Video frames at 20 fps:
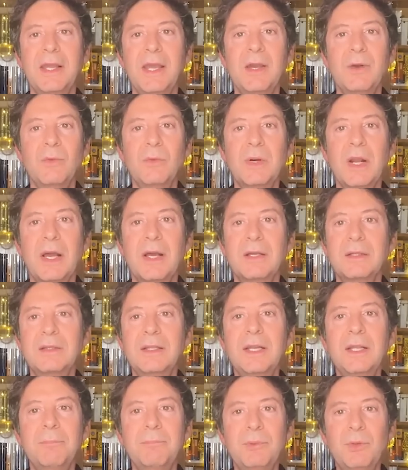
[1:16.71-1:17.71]
che è una
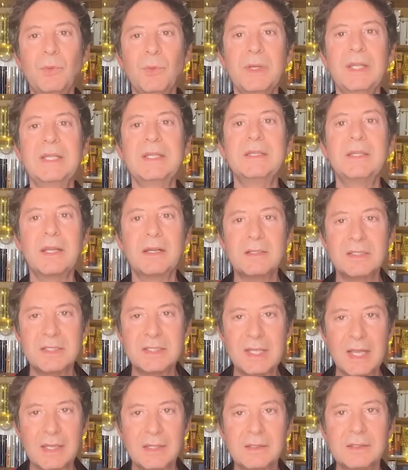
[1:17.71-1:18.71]
delle più
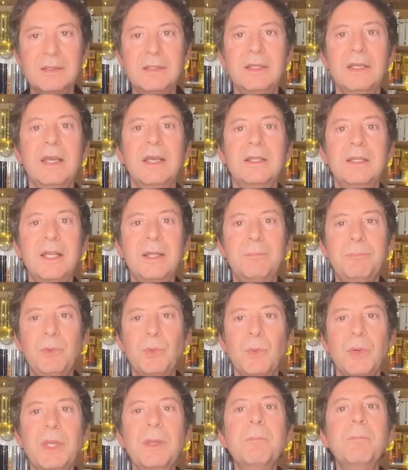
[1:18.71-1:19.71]
interessanti e delle
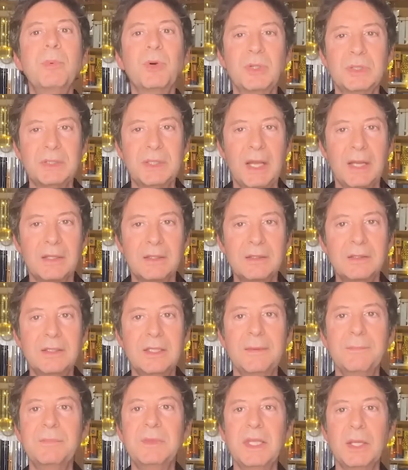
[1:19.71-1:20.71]
più
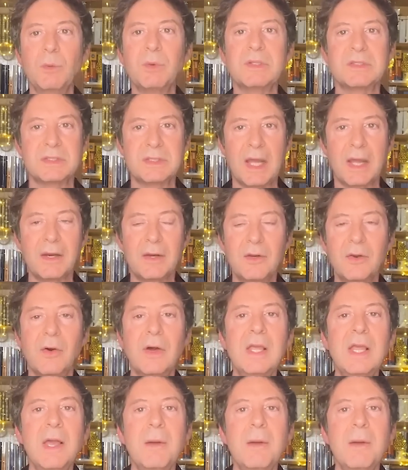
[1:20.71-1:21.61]
importanti di quest'anno.